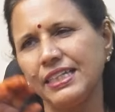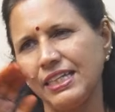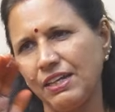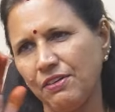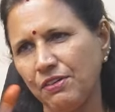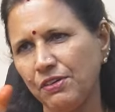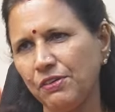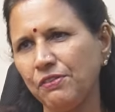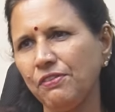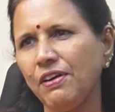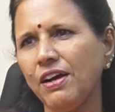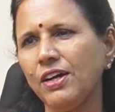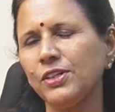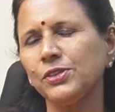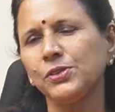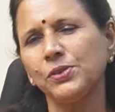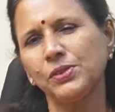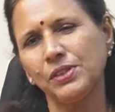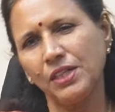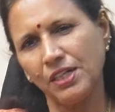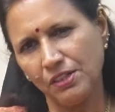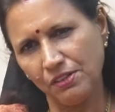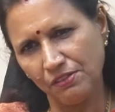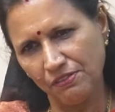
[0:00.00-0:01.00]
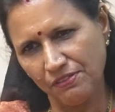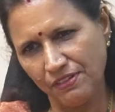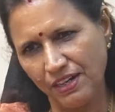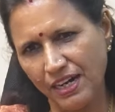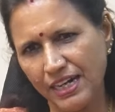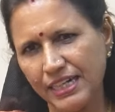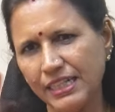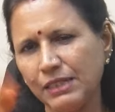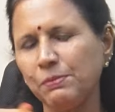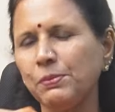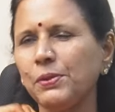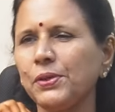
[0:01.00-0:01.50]
ఎవడు వాగుతున్నాడో
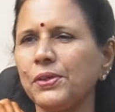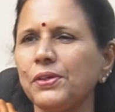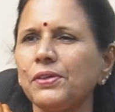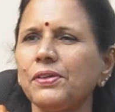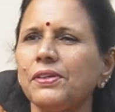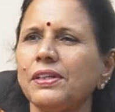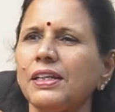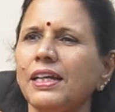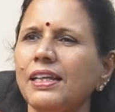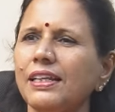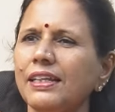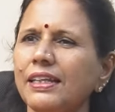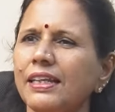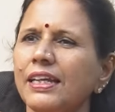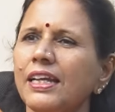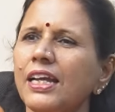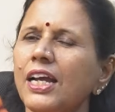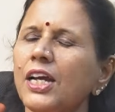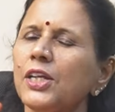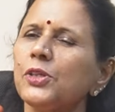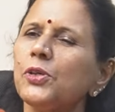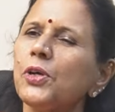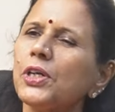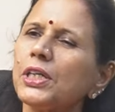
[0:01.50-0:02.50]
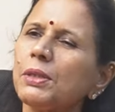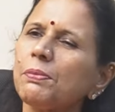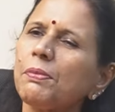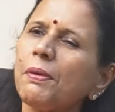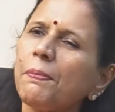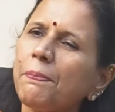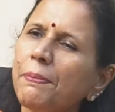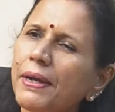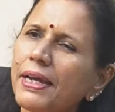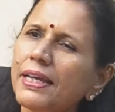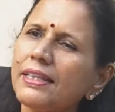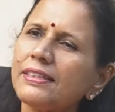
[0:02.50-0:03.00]
వాడికి బుర్ర ఉండాలి నూట
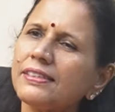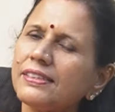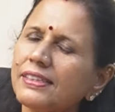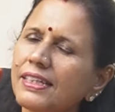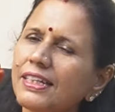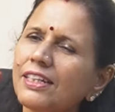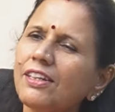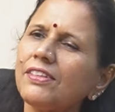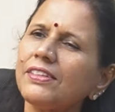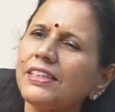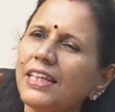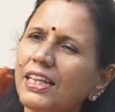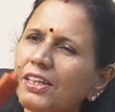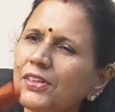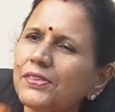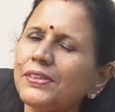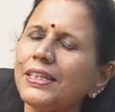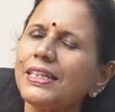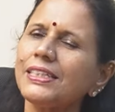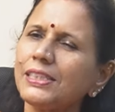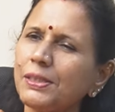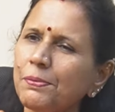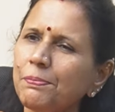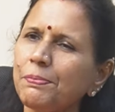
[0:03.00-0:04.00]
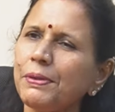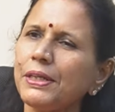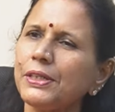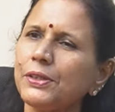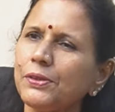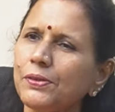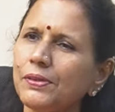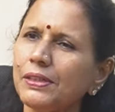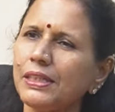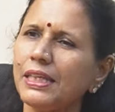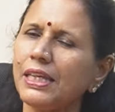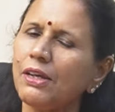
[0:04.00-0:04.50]
ముప్పై సీట్లు తెలుగుదేశం
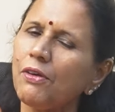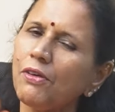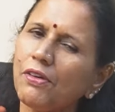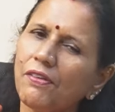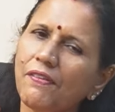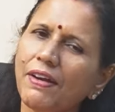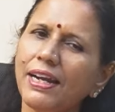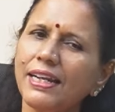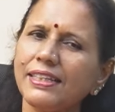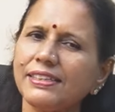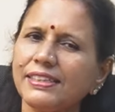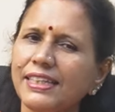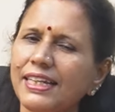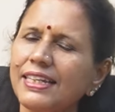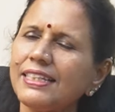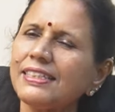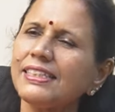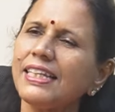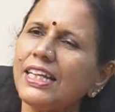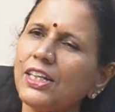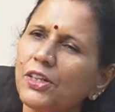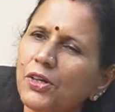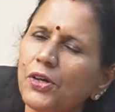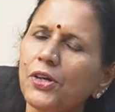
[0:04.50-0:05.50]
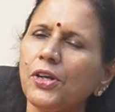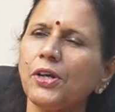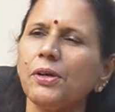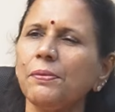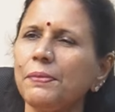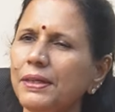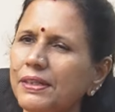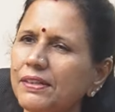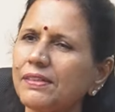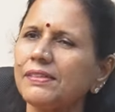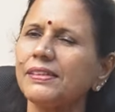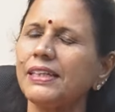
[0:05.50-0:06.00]
పెట్టుకుని ఒకవేళ జనసేన గొడవ
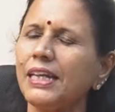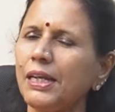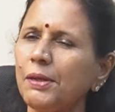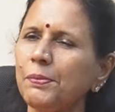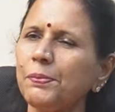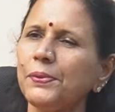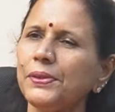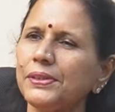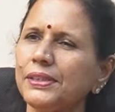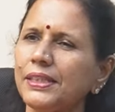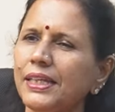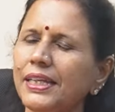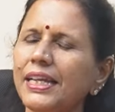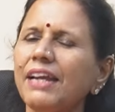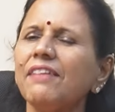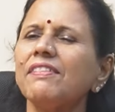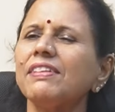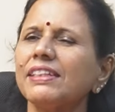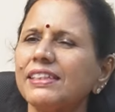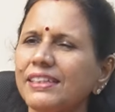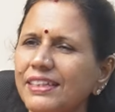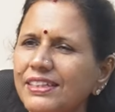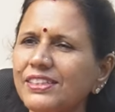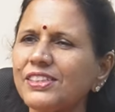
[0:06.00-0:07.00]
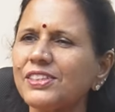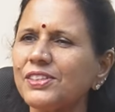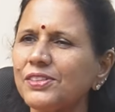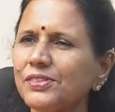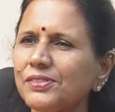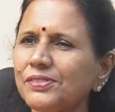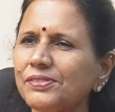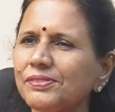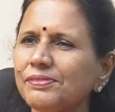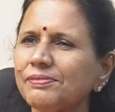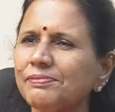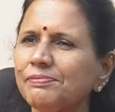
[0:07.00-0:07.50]
పెట్టుకుని వెళ్ళిపోతే ఎవడికి నష్టం
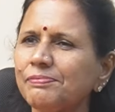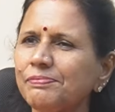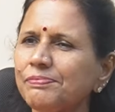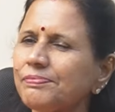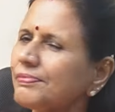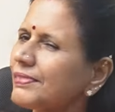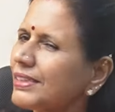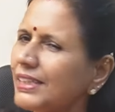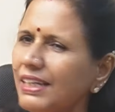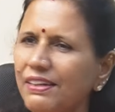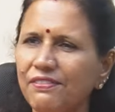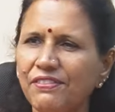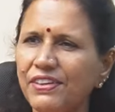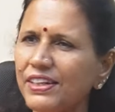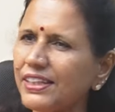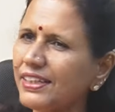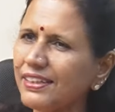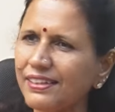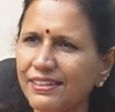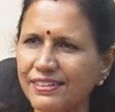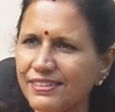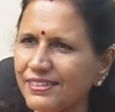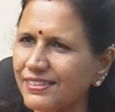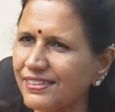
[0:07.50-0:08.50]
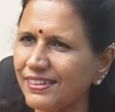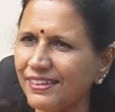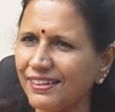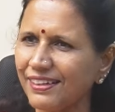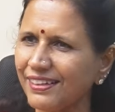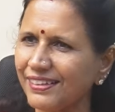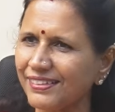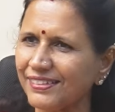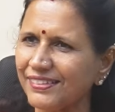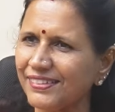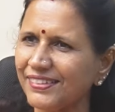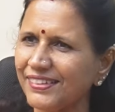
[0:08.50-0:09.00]
ఎవరికి నష్టం
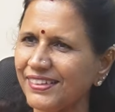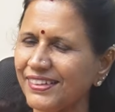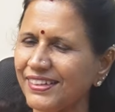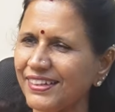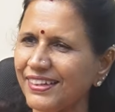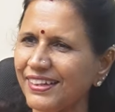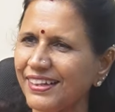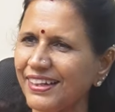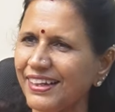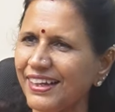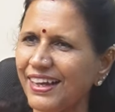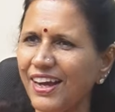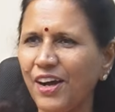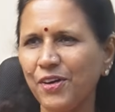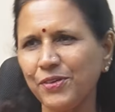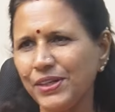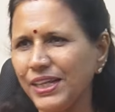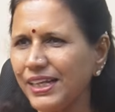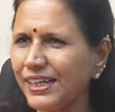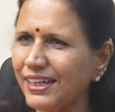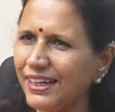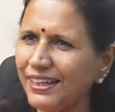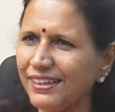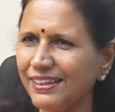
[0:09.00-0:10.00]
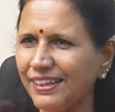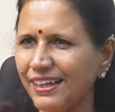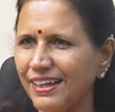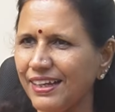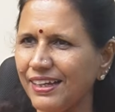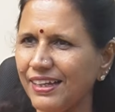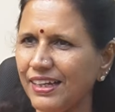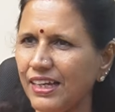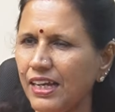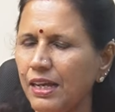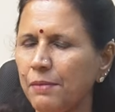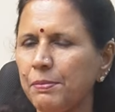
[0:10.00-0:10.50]
అవునా కాదా
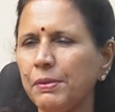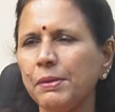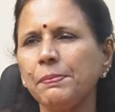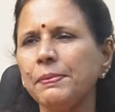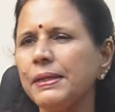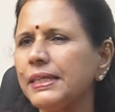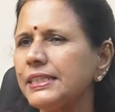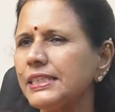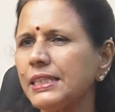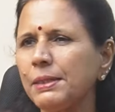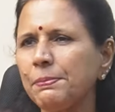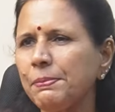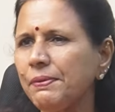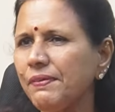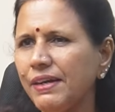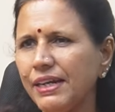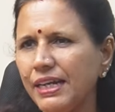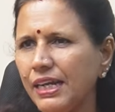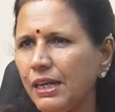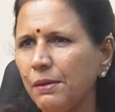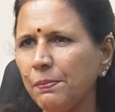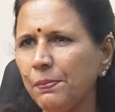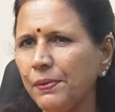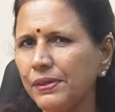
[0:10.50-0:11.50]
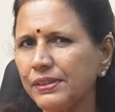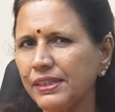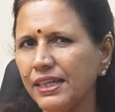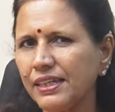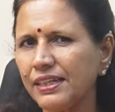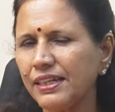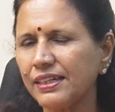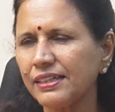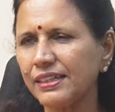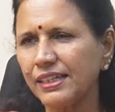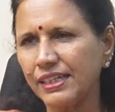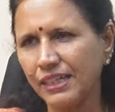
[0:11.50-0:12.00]
ఇప్పుడు బీజేపీ వాడు
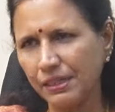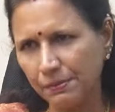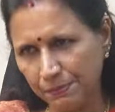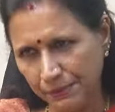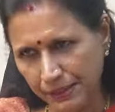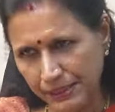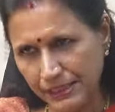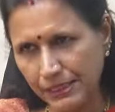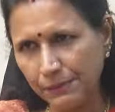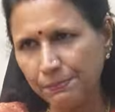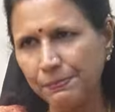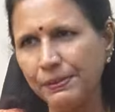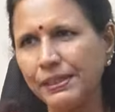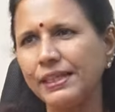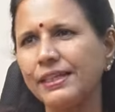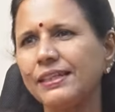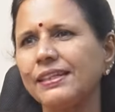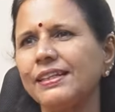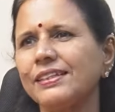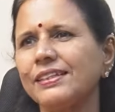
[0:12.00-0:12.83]
వెళ్ళిపోతానంటాడా బీజేపీకే